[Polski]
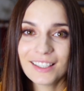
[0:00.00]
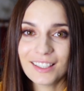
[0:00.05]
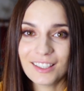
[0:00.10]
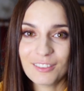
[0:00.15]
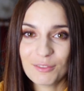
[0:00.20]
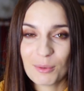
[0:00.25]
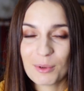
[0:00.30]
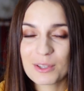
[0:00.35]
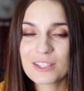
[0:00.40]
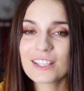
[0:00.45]

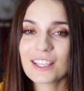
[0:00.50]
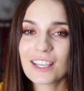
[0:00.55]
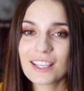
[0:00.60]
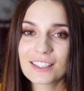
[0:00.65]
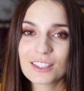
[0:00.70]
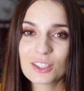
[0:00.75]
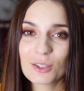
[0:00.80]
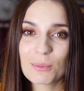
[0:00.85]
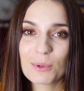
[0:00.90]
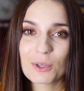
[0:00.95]
I w momencie,
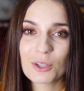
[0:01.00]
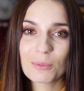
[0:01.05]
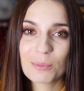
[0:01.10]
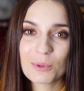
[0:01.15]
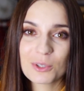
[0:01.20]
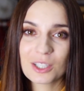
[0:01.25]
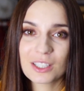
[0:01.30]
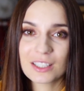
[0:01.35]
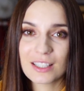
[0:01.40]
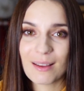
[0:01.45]
kiedy dopiero
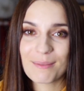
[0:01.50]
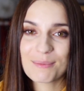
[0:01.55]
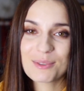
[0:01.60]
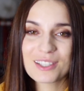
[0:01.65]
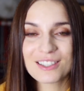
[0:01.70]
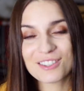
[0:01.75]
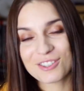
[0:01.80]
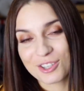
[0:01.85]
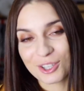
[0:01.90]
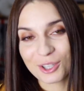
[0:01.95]
pożegnałam
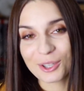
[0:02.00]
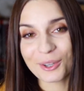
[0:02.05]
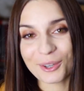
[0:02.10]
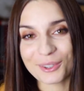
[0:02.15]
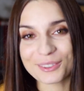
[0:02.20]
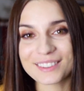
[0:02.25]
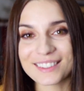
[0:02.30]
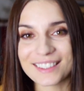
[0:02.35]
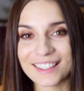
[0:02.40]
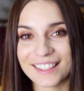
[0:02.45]
się
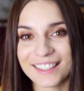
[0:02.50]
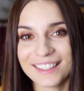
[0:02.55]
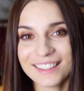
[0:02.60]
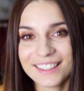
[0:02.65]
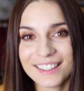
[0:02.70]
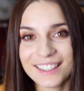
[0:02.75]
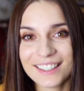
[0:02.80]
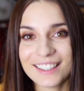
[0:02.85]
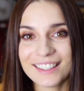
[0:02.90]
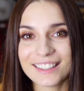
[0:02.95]
trzykrotnie
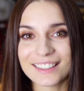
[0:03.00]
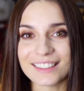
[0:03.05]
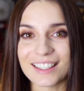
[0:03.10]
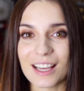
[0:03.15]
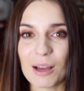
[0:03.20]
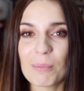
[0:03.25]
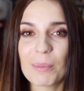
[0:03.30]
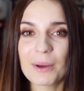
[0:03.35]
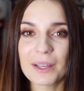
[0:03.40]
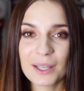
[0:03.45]

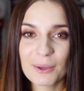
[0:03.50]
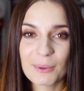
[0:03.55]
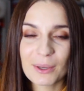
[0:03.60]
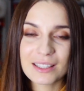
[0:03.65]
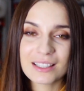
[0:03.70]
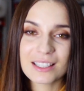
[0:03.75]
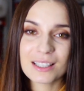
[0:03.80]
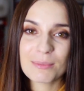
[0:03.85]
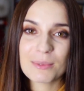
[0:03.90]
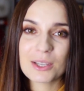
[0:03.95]
na parę
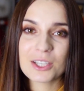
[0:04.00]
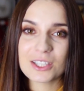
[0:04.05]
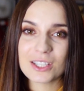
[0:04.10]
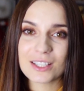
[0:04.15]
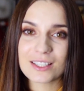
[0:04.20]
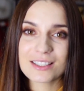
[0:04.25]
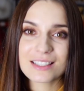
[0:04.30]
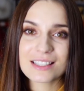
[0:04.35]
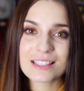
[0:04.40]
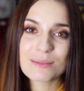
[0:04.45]
ładnych
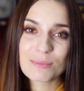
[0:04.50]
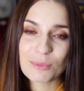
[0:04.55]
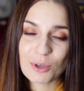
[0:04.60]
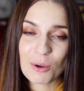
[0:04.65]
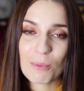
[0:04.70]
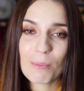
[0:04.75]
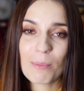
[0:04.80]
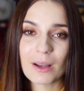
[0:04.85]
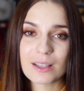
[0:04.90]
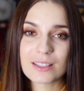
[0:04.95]
miesięcy z
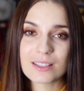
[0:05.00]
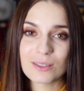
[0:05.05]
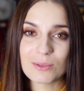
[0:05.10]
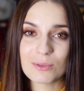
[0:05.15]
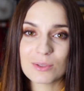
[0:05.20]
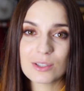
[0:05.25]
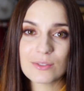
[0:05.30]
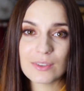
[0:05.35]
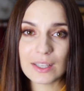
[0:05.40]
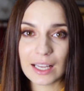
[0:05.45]
moją
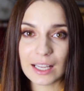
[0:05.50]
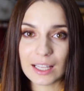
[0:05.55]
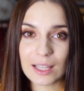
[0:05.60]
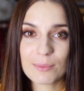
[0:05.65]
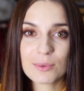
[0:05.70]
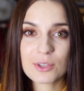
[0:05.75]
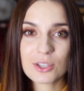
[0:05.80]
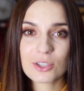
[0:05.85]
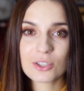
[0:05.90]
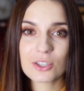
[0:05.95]
pasją, z
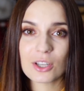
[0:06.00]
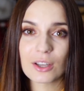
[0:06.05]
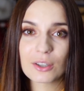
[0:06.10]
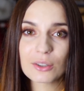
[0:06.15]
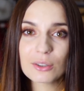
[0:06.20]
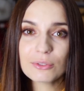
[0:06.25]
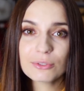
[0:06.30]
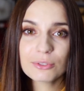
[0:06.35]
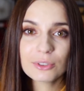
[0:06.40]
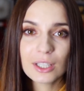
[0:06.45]
dźwiganiem
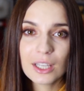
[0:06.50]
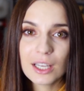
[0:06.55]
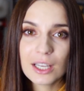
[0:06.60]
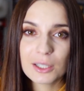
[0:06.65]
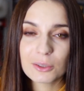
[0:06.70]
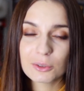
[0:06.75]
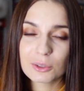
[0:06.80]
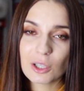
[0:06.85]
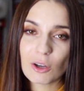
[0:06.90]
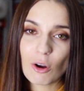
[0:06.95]
ciężarów,
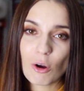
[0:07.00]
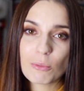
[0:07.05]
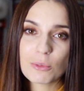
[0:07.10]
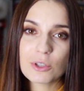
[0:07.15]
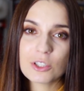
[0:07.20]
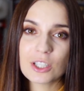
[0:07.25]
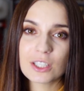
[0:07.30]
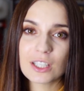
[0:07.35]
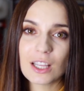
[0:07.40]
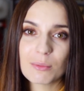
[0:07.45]
udało
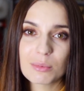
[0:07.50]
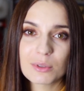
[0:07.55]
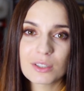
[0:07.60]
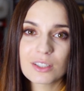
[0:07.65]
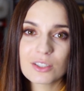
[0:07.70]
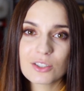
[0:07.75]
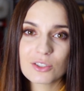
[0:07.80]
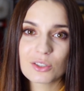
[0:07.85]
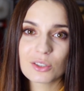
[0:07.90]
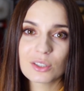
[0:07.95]
mi się
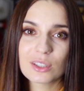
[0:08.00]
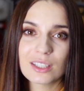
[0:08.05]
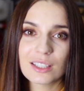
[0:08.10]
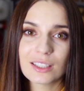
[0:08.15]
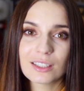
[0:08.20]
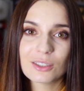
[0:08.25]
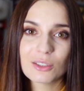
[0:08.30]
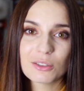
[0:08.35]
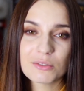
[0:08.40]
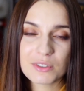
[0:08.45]
nabrać do
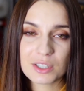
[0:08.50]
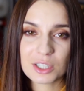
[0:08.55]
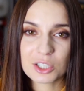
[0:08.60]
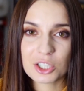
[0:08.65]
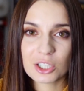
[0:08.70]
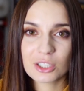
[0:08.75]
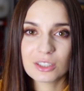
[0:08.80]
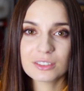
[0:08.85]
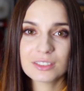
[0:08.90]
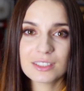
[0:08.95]
tego
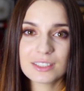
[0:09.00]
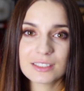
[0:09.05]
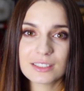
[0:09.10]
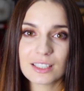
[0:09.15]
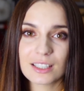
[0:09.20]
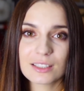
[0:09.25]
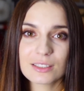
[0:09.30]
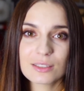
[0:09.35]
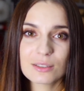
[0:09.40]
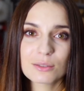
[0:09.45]
większego
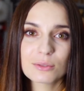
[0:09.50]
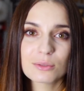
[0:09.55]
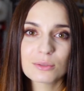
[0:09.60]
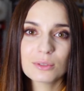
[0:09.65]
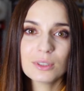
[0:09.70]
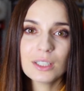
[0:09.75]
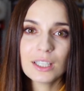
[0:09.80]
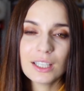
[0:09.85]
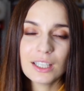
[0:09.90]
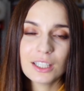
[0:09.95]

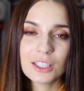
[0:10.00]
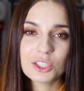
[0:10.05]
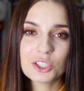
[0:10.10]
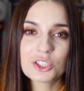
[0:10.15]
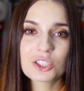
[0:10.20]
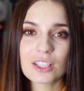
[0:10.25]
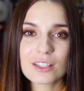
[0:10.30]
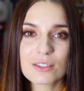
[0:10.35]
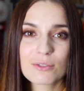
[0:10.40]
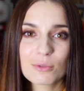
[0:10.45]
dystansu i
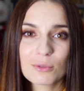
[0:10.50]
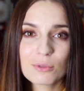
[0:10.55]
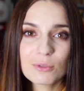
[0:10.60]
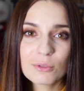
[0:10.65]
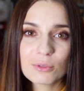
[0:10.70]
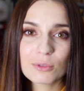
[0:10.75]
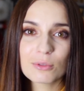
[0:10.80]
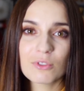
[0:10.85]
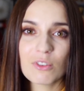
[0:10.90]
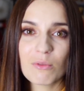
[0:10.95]

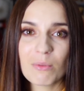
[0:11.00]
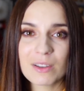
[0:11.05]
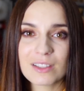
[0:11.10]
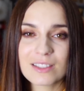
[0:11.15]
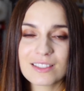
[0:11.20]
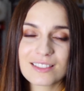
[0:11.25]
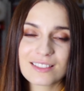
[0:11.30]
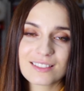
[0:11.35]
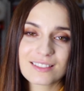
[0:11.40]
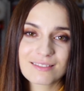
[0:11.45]
szacunku
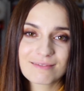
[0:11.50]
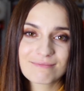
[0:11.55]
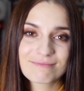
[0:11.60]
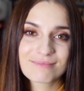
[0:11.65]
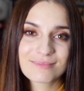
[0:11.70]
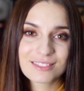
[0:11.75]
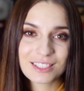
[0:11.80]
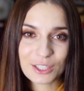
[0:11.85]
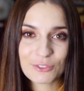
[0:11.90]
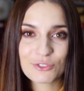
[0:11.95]
wobec
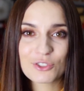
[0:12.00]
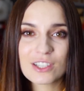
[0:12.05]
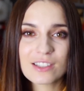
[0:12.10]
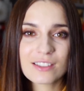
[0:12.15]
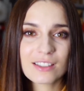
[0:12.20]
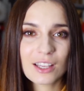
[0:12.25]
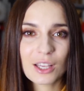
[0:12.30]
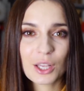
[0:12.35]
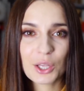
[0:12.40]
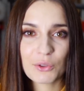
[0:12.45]
tych
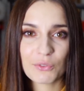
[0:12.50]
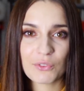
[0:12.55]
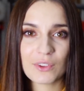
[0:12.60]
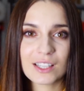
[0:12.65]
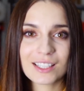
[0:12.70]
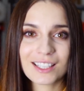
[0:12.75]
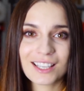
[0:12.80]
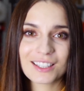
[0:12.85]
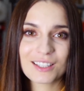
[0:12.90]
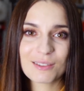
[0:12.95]
wszystkich
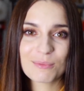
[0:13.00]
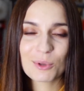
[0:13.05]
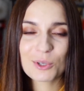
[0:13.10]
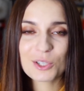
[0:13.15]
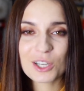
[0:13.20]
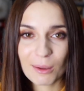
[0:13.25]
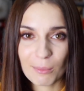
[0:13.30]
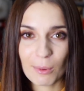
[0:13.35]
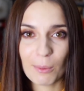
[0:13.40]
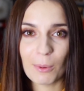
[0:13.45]
chwil, kiedy
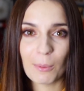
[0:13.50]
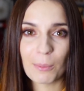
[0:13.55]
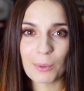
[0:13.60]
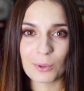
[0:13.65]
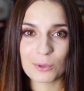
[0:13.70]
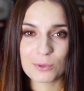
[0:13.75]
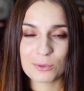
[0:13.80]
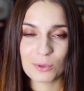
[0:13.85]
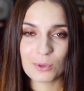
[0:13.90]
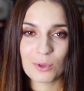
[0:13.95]
możemy po
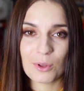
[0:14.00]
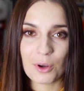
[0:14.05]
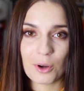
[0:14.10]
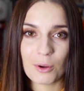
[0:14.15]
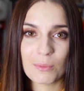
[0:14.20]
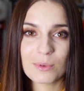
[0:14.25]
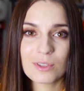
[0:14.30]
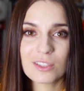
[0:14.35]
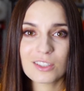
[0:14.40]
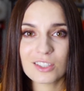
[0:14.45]
prostu to
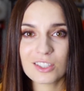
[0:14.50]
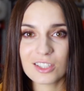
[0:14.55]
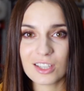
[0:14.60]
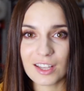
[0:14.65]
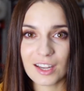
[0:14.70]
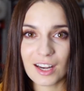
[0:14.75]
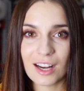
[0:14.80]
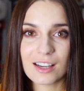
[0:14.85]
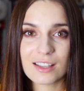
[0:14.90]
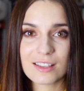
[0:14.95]
robić i
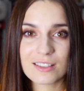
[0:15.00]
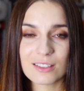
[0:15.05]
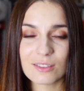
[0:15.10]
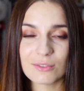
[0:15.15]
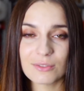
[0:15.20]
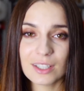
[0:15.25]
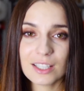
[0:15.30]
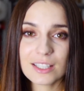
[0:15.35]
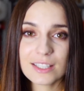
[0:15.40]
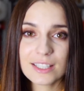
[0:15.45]
się
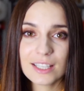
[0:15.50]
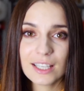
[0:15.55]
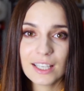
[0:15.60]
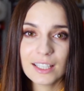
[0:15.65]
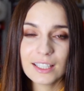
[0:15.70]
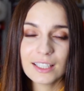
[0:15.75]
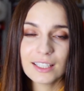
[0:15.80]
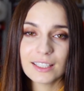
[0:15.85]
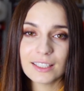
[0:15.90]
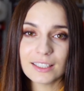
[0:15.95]
realizować.
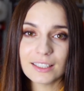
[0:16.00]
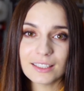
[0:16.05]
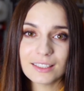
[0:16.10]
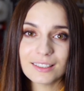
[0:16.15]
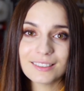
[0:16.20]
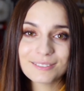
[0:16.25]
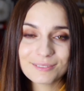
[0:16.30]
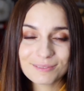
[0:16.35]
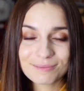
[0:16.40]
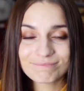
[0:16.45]

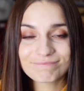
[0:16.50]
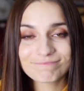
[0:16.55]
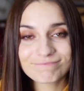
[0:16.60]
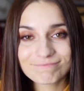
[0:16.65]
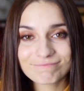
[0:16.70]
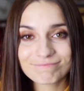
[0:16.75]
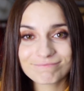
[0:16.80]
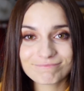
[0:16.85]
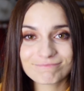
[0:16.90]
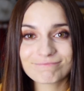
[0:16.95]
I
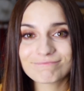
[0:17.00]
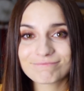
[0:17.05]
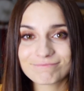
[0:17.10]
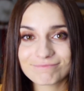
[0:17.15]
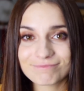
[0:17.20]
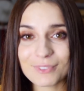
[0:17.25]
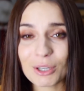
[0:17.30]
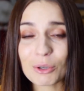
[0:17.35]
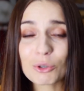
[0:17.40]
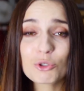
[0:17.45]

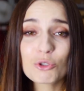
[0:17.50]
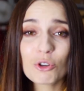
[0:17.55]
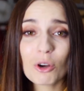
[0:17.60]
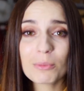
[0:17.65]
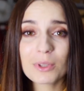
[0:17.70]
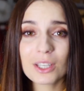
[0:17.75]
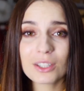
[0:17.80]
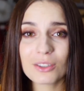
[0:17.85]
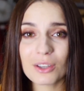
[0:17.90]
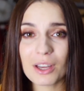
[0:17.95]
nauczyło
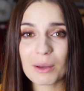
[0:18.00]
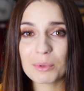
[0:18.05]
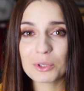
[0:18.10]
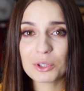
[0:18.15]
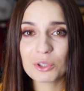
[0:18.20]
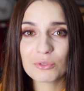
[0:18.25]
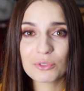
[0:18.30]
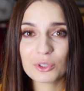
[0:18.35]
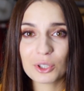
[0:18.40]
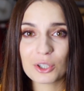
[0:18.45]
mnie to, aby
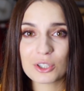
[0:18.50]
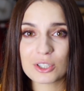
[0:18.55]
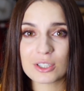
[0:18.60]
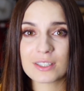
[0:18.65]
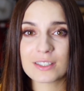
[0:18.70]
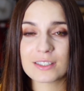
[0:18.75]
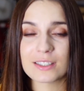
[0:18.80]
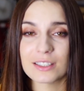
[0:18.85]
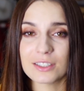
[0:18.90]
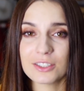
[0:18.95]
to
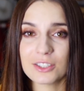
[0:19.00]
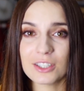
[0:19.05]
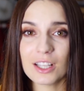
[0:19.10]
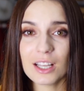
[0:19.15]
wykorzystać.